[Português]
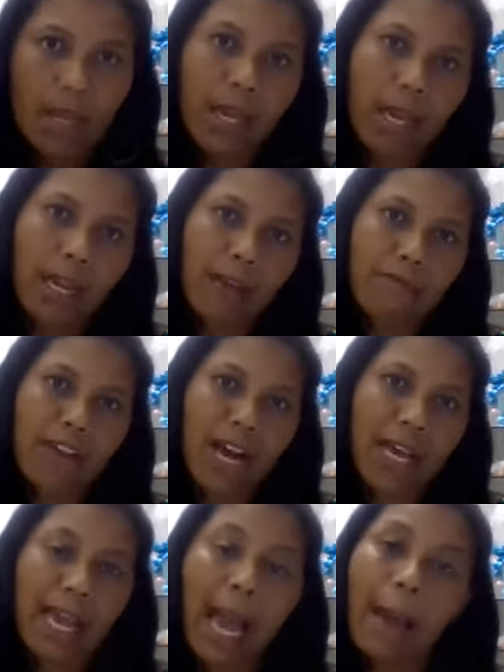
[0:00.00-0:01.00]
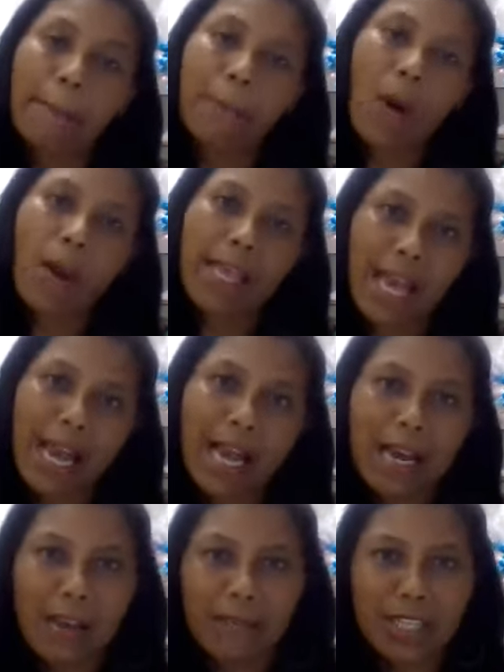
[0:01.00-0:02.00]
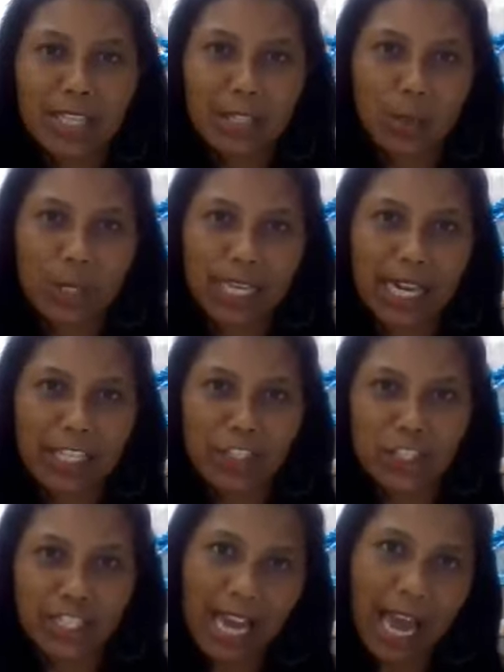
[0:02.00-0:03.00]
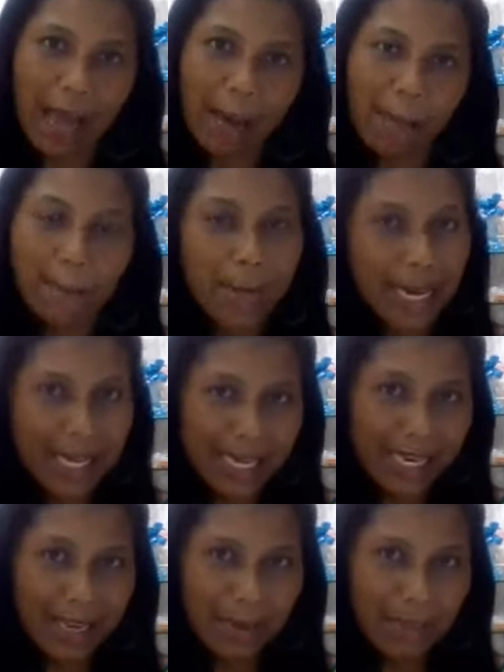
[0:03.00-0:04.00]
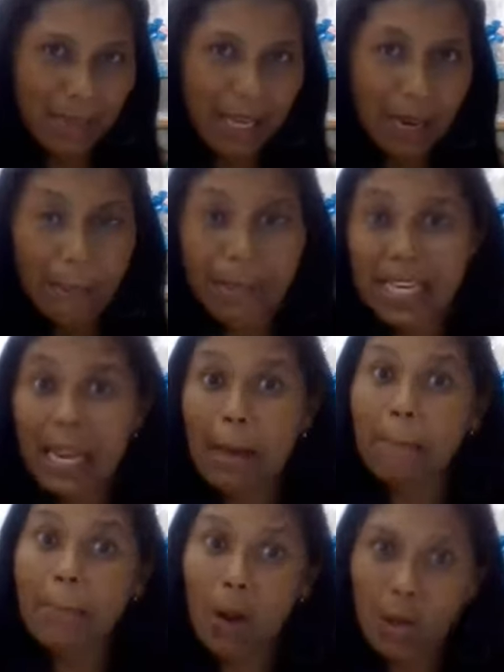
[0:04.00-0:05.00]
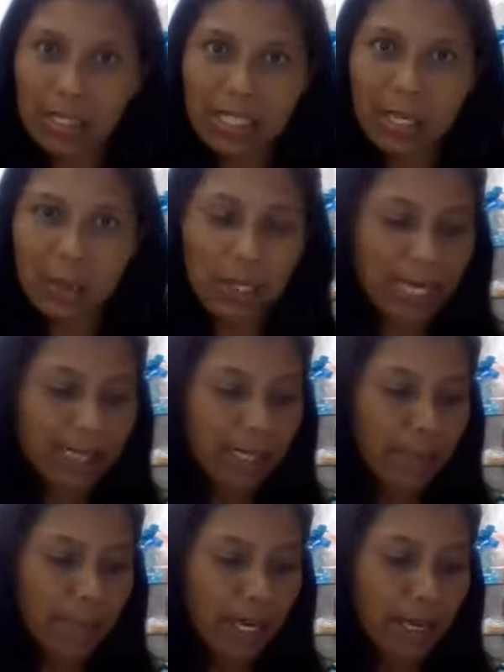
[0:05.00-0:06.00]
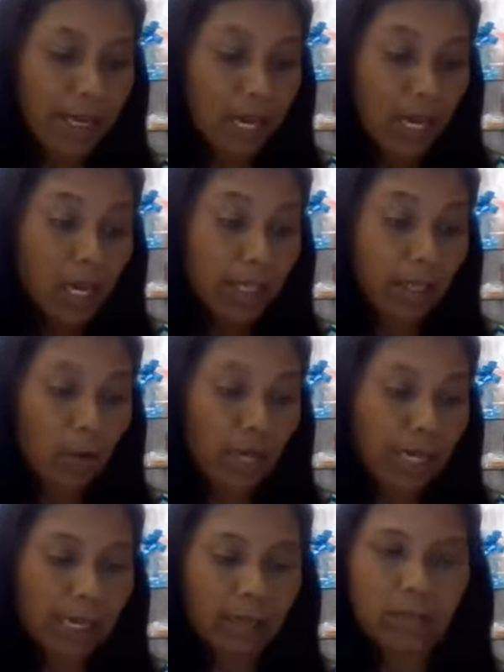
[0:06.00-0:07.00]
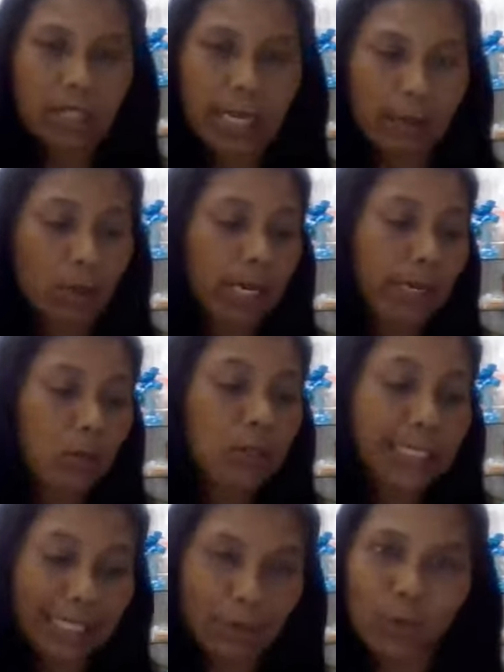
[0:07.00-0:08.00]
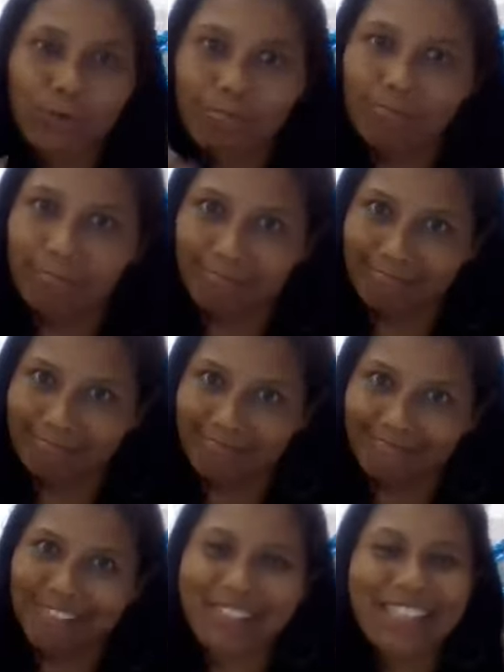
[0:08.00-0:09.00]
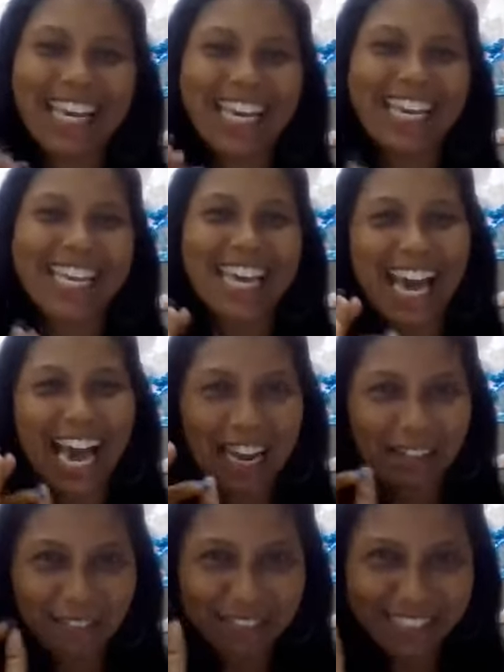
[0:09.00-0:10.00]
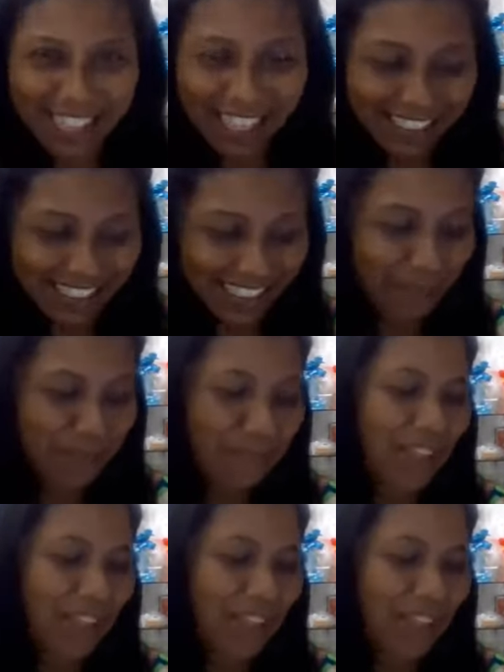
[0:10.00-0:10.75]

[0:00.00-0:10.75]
ela vai apoiar a revendedora que ela indicar para quê? Para que ela possa lucrar também. Então, o que que acontece? O que que, hum, o que que acontece?